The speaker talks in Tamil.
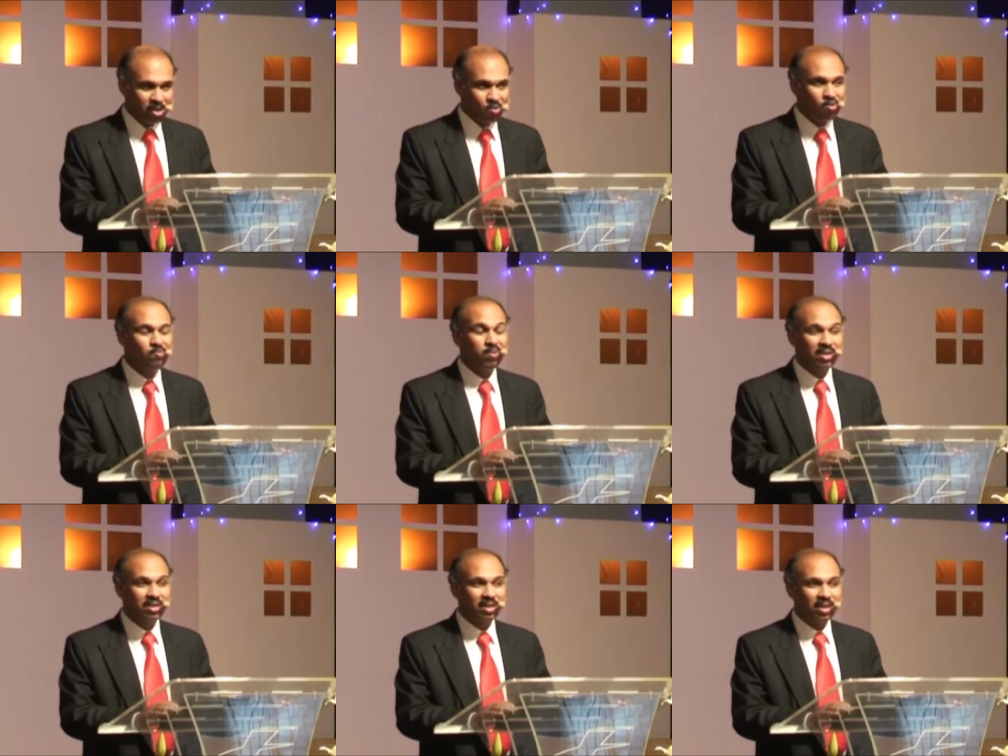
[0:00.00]
உன்
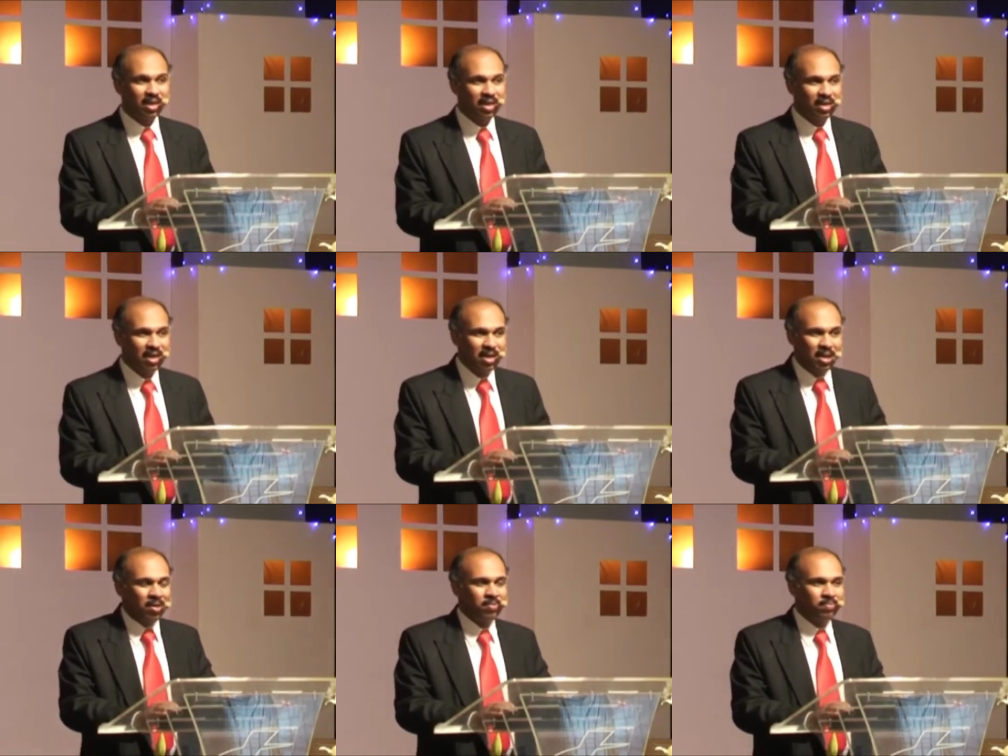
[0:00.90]
பிரச்சனைகளை
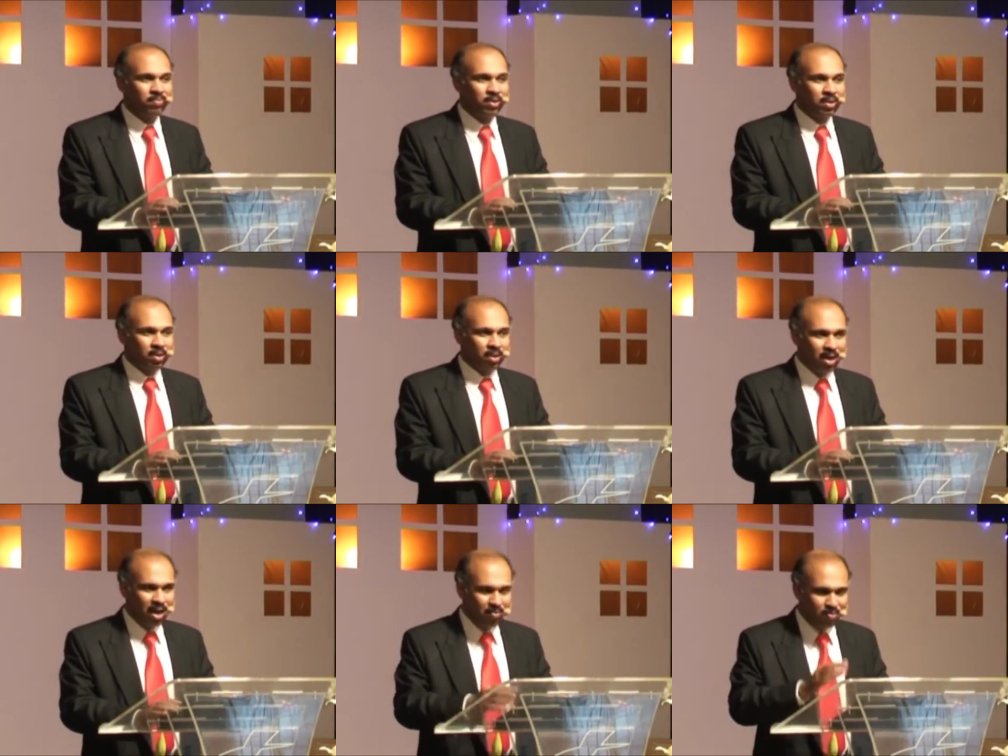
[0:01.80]
காட்டிலும் நான்
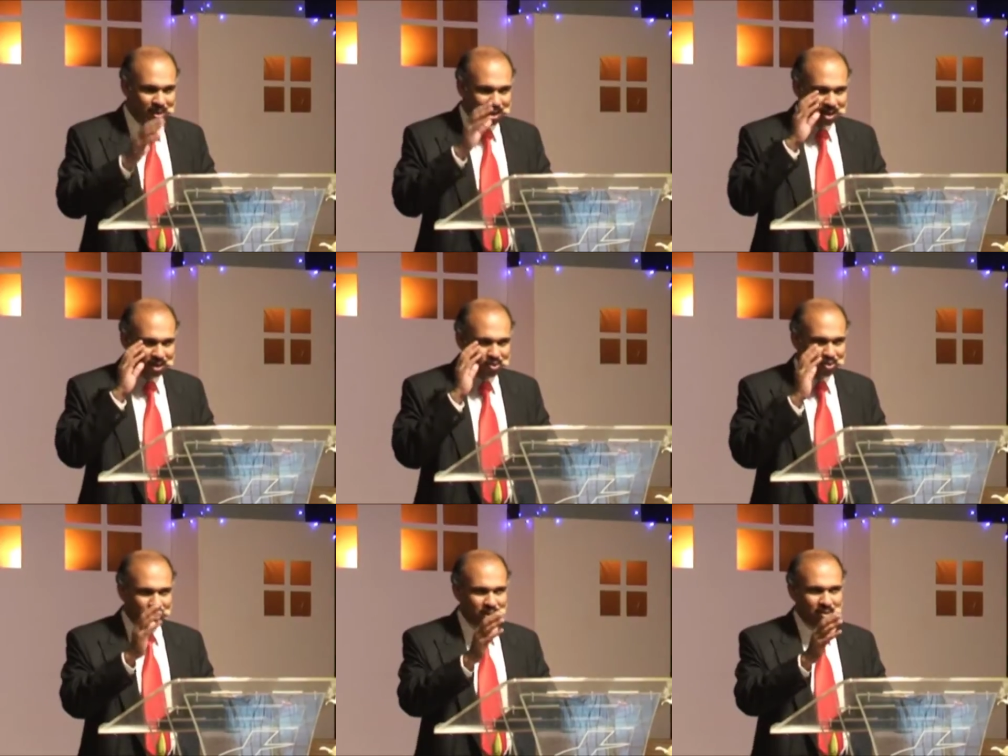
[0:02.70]
பல
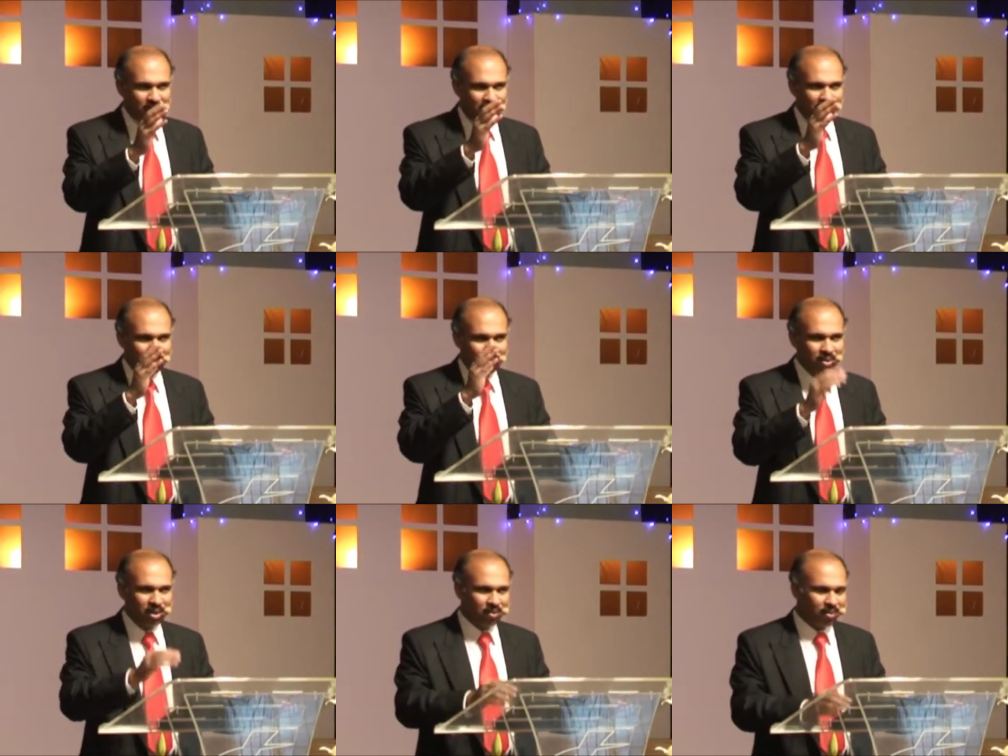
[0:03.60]
கோடி மடங்கு
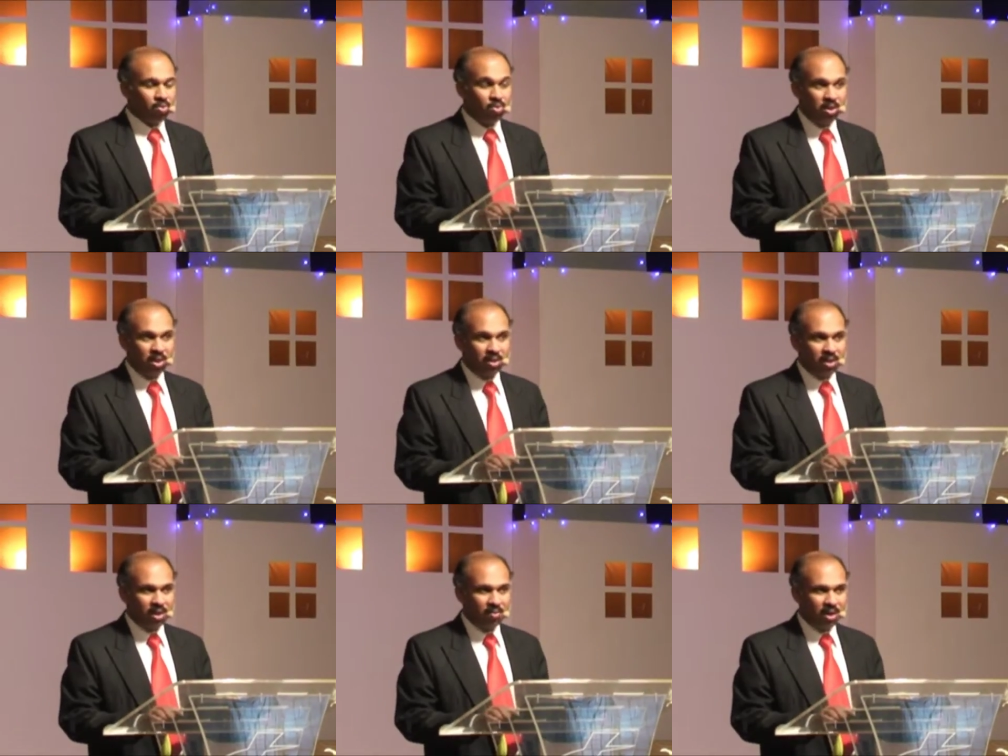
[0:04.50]
பெரியவர் உன்னுடைய
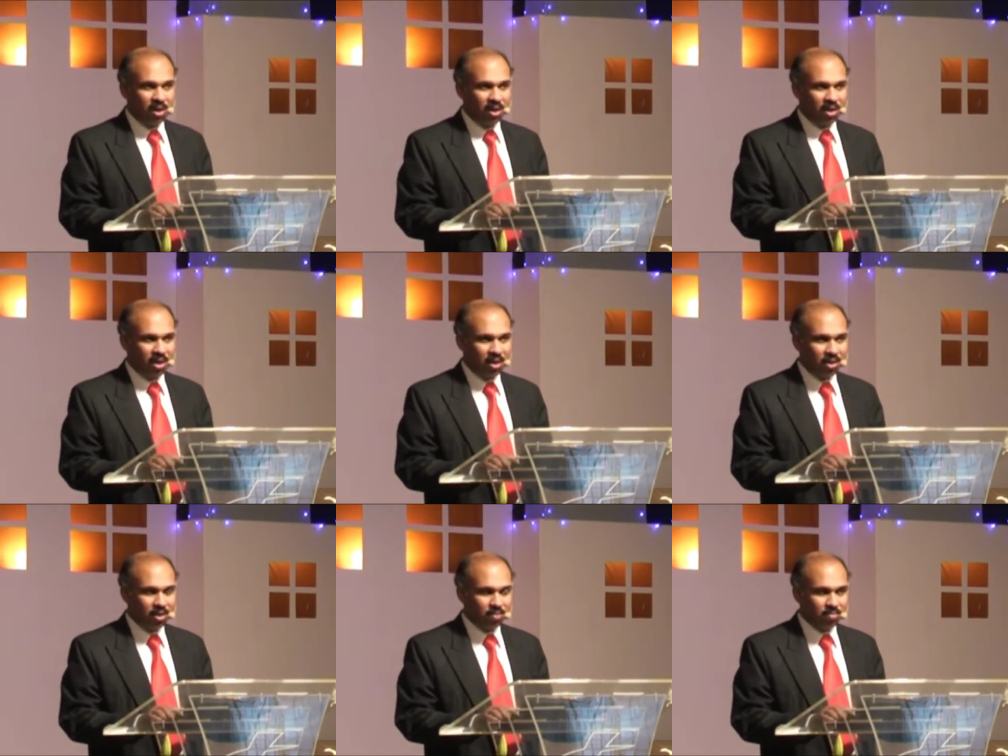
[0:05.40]
தேவைகளை
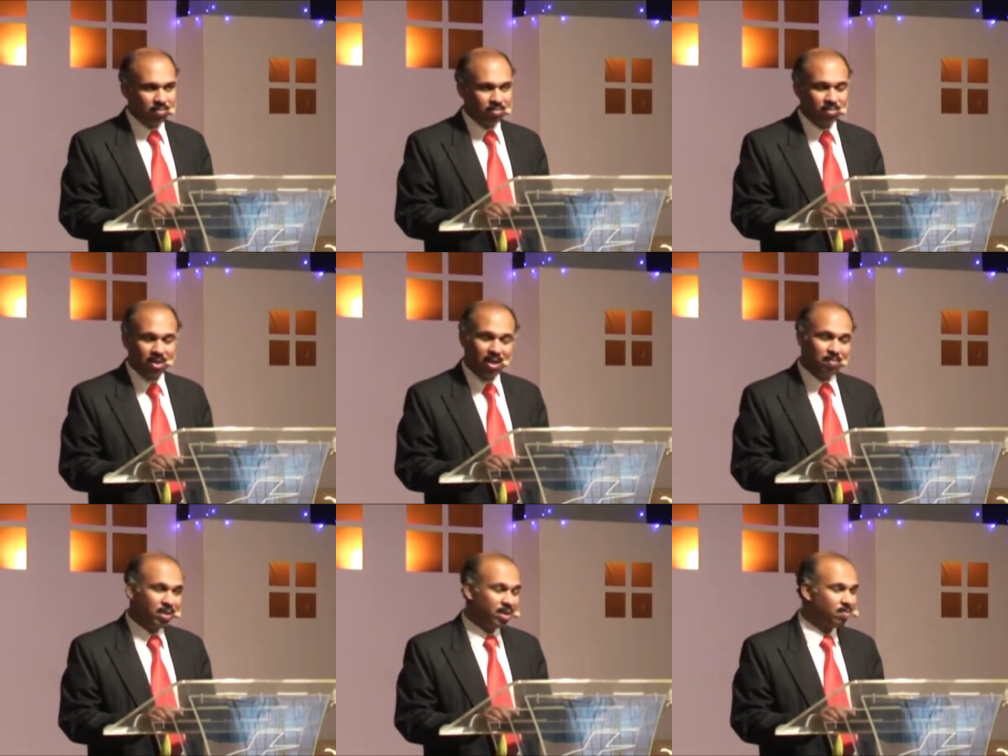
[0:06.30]
காட்டிலும்
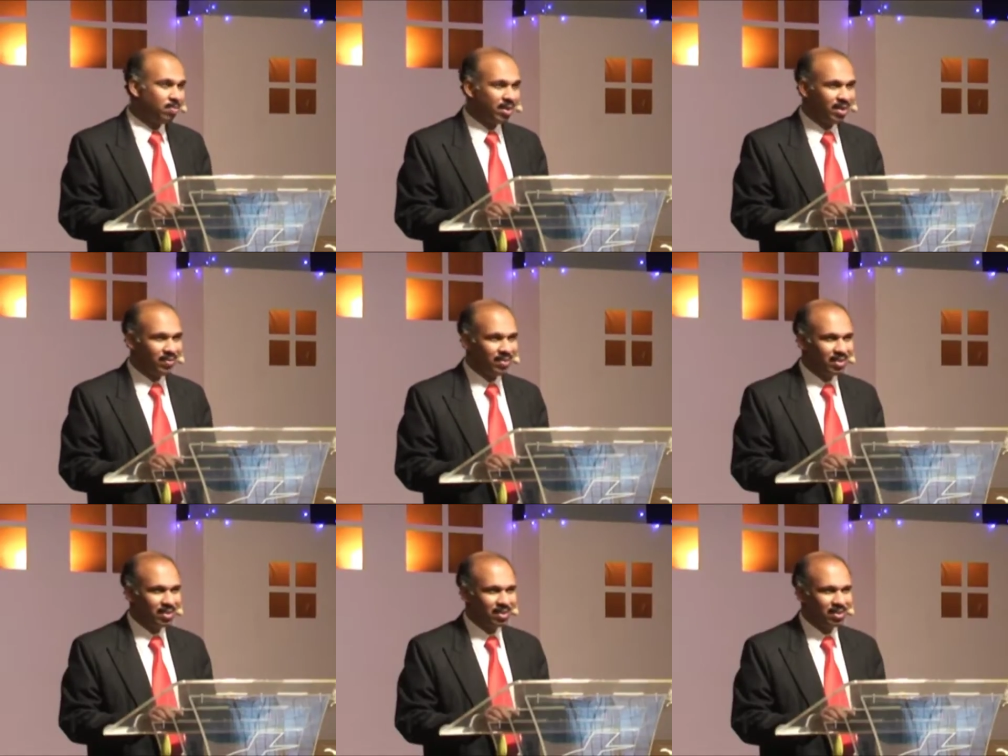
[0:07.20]
நான் மிக
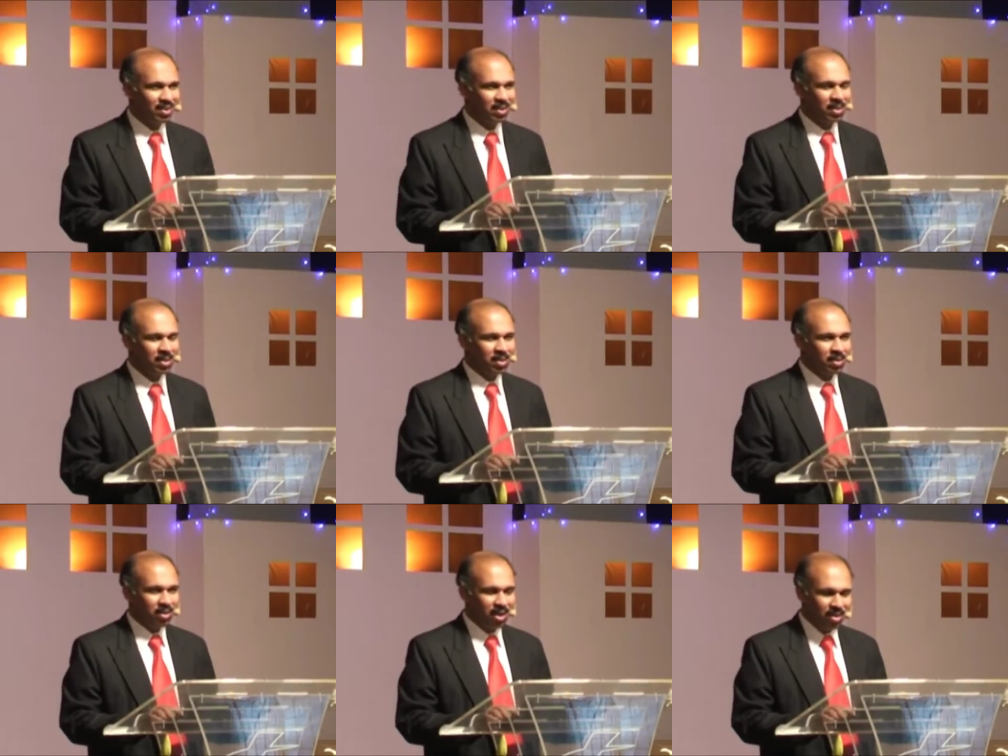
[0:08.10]
பெரியவர்
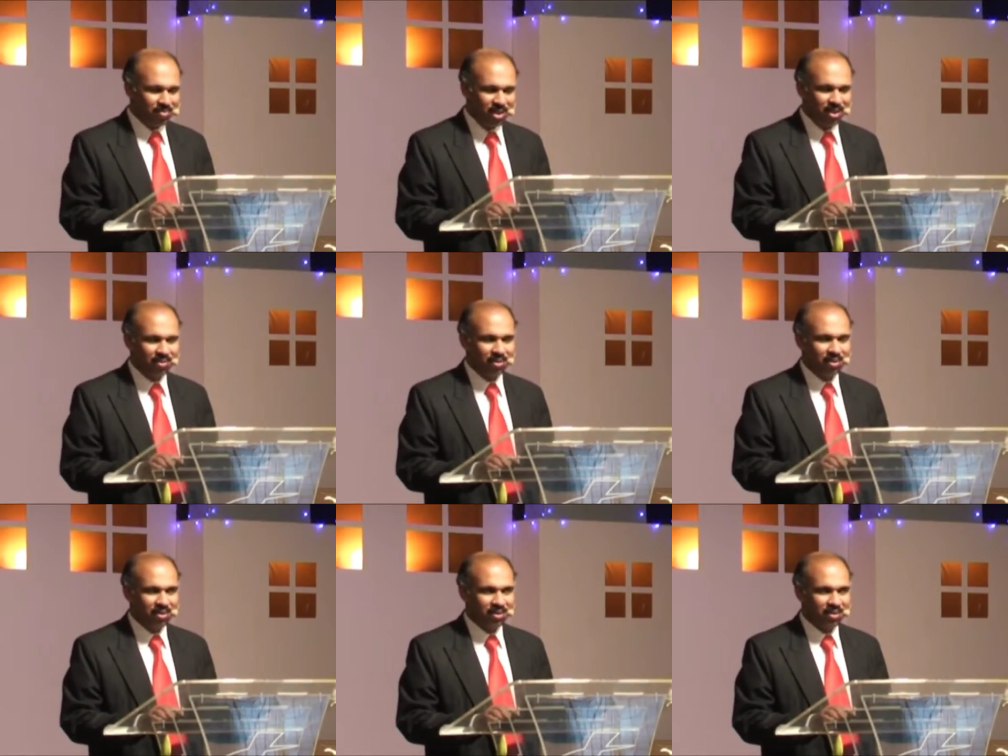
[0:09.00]
நான்
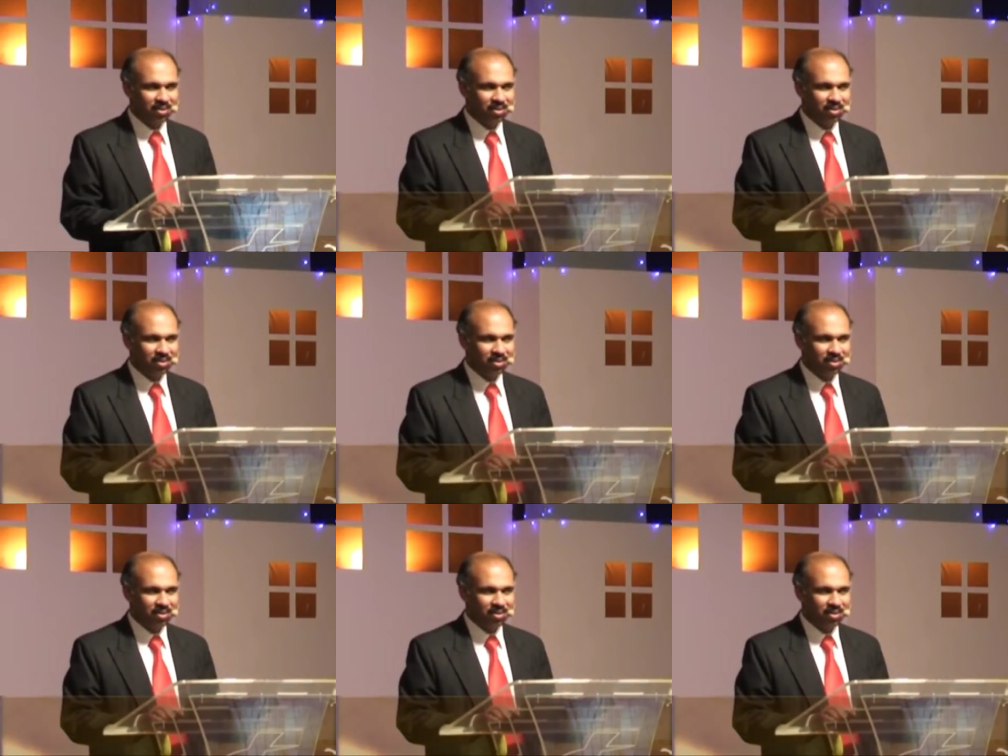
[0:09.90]
தேவன்